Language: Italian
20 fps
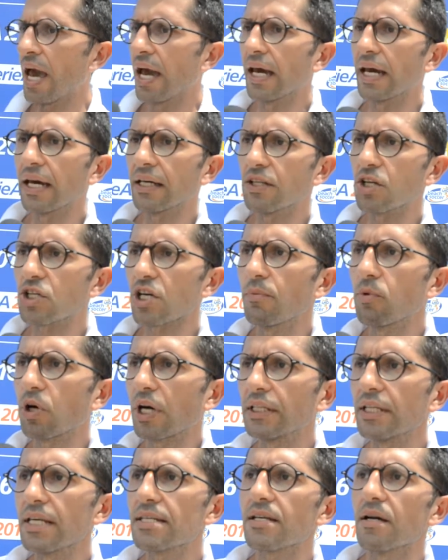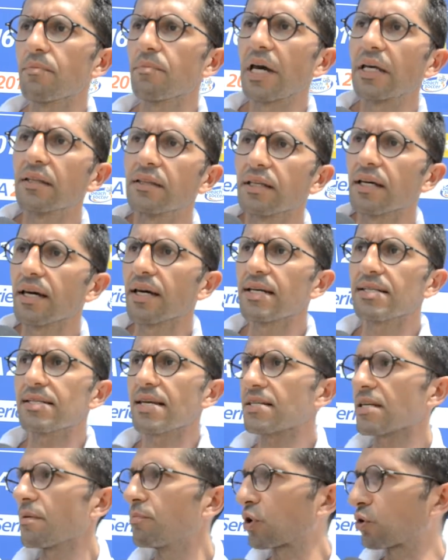Eh, diciamo che inizialmente
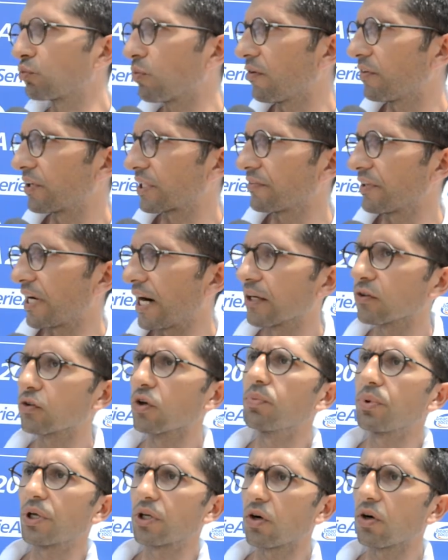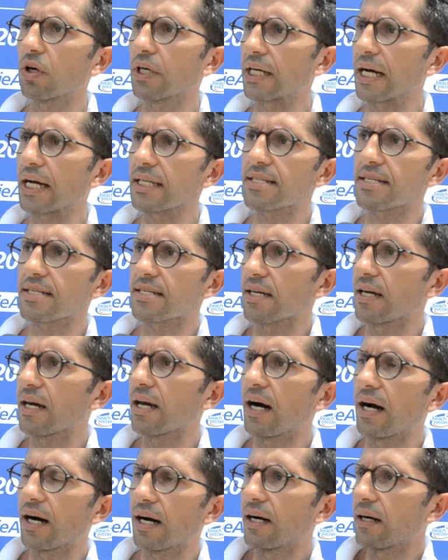sei sempre un nuovo arrivato, però
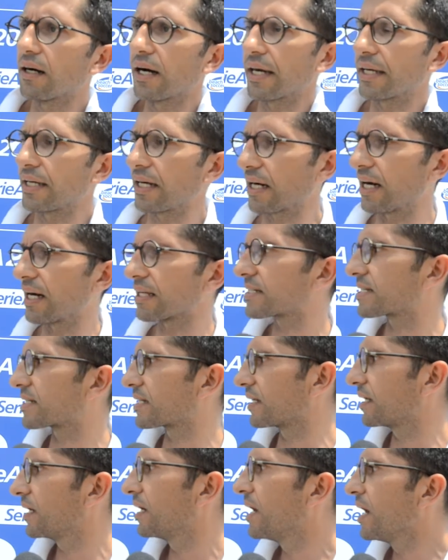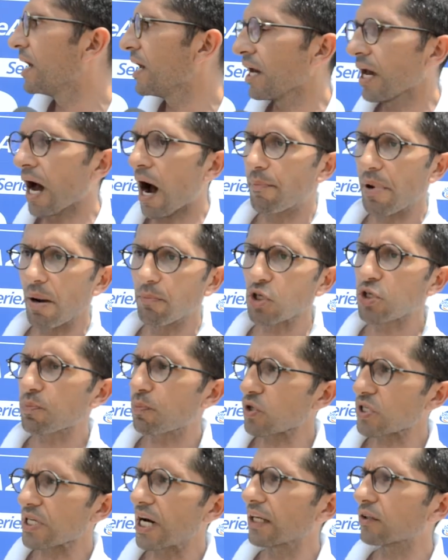grazie ai ragazzi abbiamo
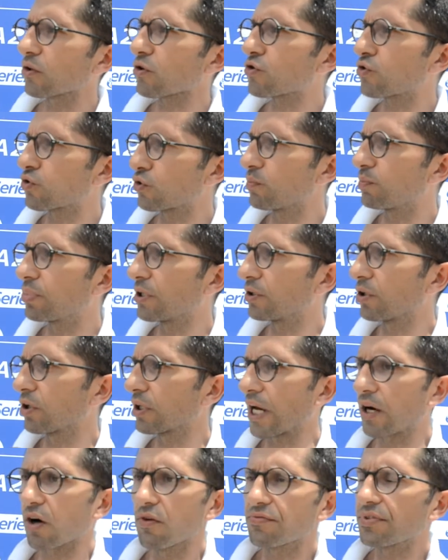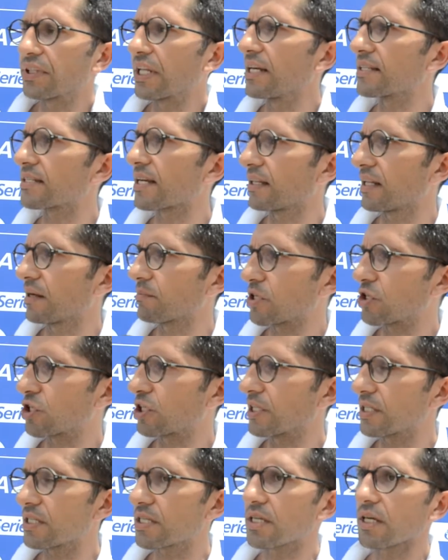sposato subito la confidenza e
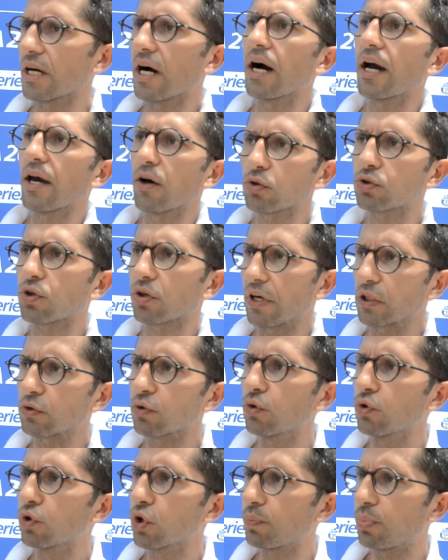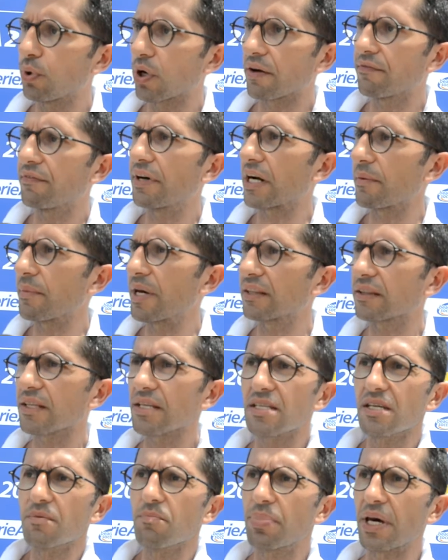l'amicizia e ho trovato un gruppo che veramente
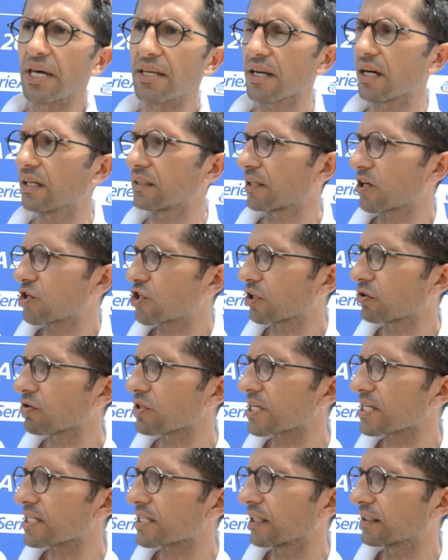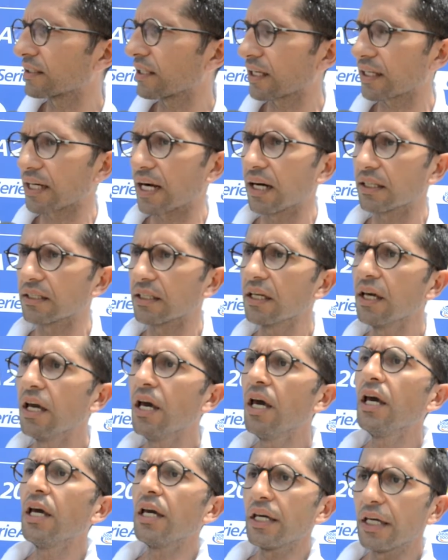si impegna a 360 gradi
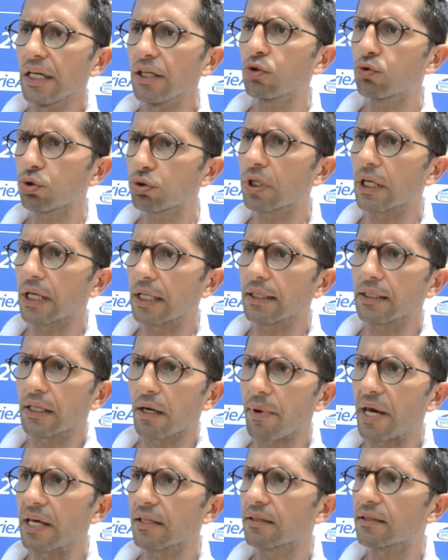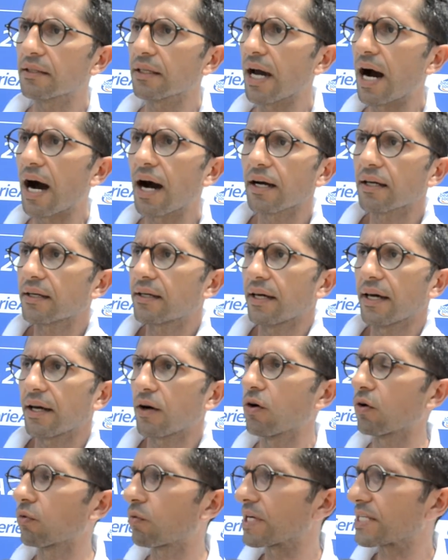in tutti gli allenamenti anche
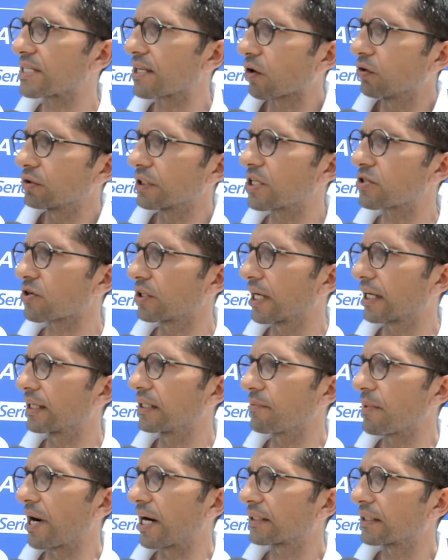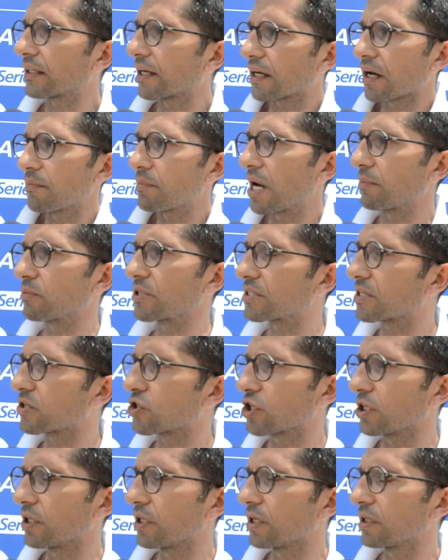con queste condizioni climatiche che abbiamo in
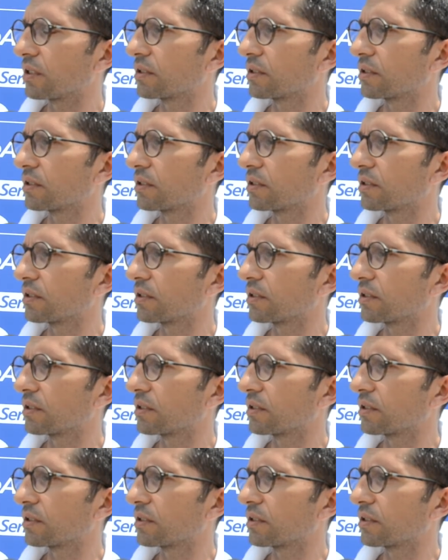Sicilia.